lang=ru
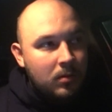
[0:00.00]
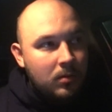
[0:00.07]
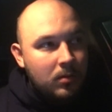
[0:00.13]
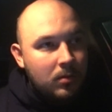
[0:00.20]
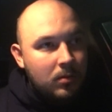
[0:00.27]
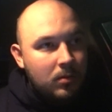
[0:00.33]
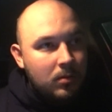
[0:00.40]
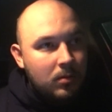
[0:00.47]

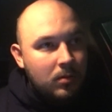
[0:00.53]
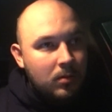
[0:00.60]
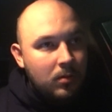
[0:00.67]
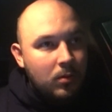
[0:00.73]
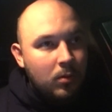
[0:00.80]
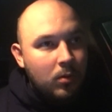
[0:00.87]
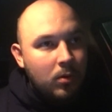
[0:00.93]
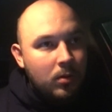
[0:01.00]
Это
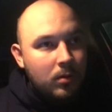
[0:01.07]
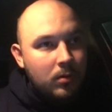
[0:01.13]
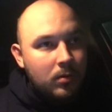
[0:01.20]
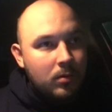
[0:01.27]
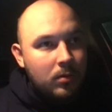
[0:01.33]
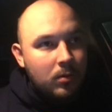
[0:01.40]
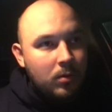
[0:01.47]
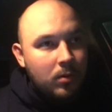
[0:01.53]
партнерский Го- заказ.
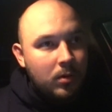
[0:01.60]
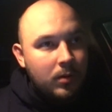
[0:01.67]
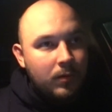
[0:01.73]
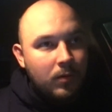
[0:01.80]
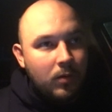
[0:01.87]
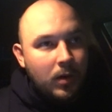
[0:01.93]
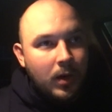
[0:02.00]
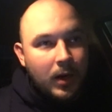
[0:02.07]
Город
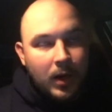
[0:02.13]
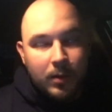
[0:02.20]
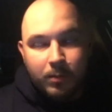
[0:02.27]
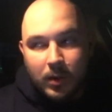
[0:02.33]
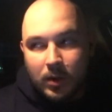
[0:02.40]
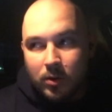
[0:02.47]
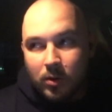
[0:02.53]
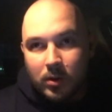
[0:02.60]
Возможно... Волгоград,
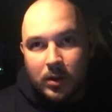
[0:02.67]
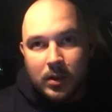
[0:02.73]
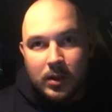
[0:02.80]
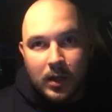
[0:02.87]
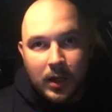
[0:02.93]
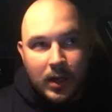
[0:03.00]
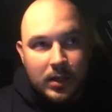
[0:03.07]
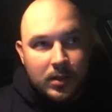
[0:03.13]
партнерский
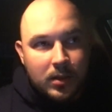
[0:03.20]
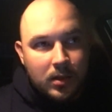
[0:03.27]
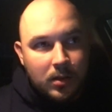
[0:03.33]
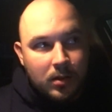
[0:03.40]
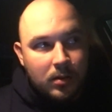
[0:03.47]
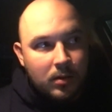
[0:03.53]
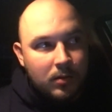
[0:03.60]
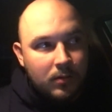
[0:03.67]
заказ.
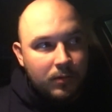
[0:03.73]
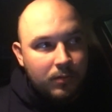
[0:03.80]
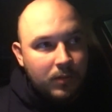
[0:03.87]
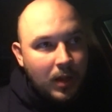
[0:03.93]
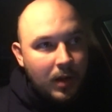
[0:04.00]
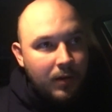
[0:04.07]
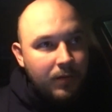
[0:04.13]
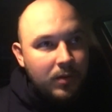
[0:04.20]
Зайдите в
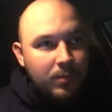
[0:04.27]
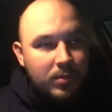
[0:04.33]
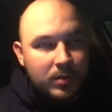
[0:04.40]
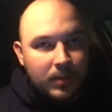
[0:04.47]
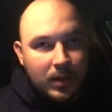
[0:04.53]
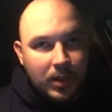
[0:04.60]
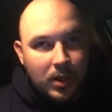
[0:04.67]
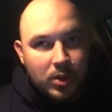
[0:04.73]
тарифы и
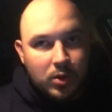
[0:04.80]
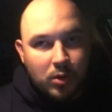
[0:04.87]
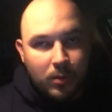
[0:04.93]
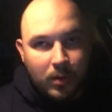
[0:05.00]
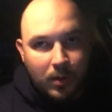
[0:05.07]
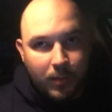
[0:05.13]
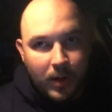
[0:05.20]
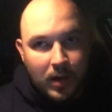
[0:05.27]
посмотрите, что
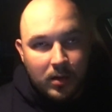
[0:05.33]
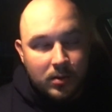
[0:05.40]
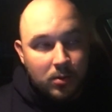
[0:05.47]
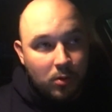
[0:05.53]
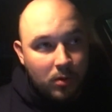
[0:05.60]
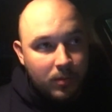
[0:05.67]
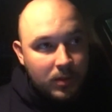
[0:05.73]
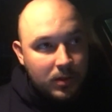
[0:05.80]
минимальная
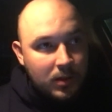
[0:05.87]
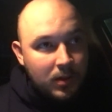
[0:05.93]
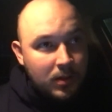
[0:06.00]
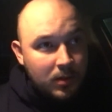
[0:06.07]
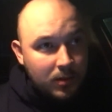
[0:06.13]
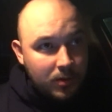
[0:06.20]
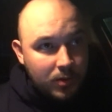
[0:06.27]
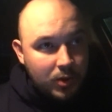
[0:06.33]
стоимость
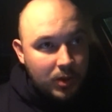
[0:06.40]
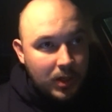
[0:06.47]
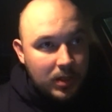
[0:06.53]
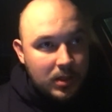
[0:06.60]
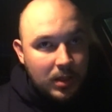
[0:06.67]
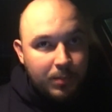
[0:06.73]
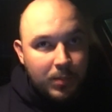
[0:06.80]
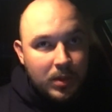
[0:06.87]

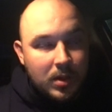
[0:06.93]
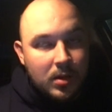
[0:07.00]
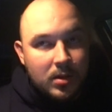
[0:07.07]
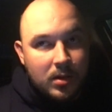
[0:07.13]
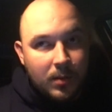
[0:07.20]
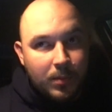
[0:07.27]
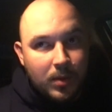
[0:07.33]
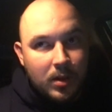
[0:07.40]
начинается от
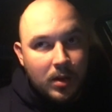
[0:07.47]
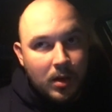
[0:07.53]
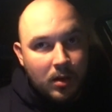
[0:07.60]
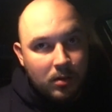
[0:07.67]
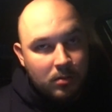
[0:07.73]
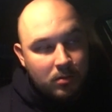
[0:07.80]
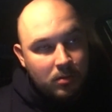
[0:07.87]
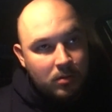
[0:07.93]
55,
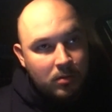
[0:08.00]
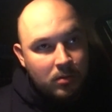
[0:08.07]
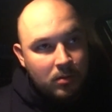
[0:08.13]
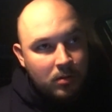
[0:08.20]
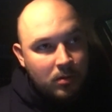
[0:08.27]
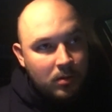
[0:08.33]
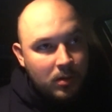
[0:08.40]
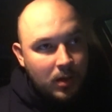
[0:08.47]

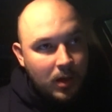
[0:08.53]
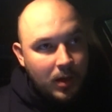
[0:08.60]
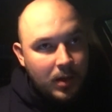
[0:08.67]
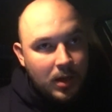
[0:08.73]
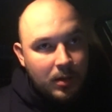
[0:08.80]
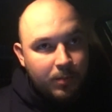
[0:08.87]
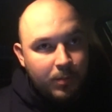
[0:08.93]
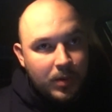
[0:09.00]
а не
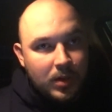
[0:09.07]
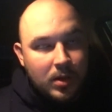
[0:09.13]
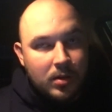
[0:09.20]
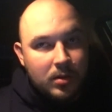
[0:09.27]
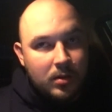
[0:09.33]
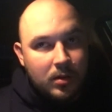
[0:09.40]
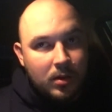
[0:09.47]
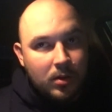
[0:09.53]
от
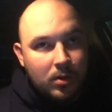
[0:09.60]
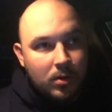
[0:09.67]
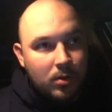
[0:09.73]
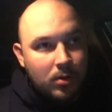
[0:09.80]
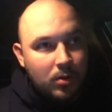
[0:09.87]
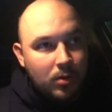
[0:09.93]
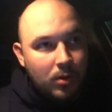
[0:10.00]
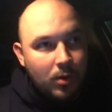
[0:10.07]
53.
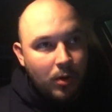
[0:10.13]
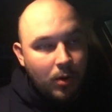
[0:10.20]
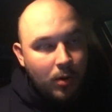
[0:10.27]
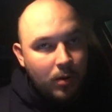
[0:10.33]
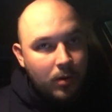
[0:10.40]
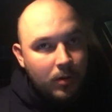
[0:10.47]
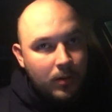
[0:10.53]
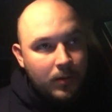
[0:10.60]

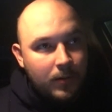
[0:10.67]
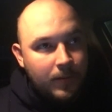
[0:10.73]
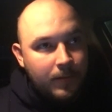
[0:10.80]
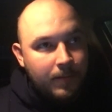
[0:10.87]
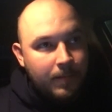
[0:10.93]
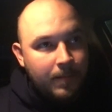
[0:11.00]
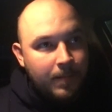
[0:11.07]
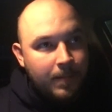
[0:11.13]
Волгоград,
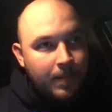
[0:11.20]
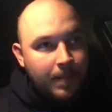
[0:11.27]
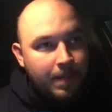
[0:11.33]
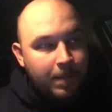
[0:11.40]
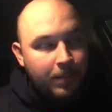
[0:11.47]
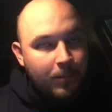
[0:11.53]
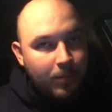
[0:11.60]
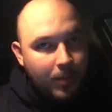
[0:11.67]
правильно?
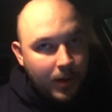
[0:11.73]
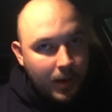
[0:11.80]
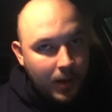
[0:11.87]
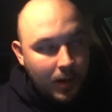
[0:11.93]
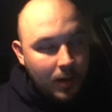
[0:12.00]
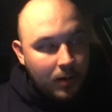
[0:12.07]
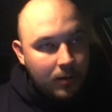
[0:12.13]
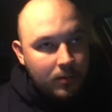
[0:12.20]

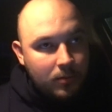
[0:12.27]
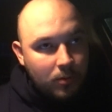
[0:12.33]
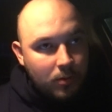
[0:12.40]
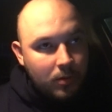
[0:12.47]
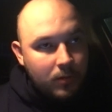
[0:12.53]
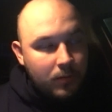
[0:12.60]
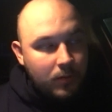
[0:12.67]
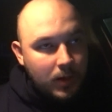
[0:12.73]
Правильно,
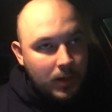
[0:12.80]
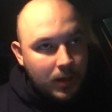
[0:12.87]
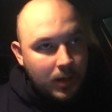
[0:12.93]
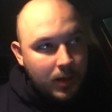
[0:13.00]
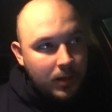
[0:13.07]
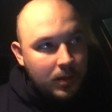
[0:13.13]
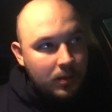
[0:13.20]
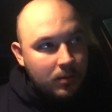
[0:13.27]
город
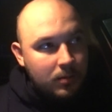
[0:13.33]
Волгоград.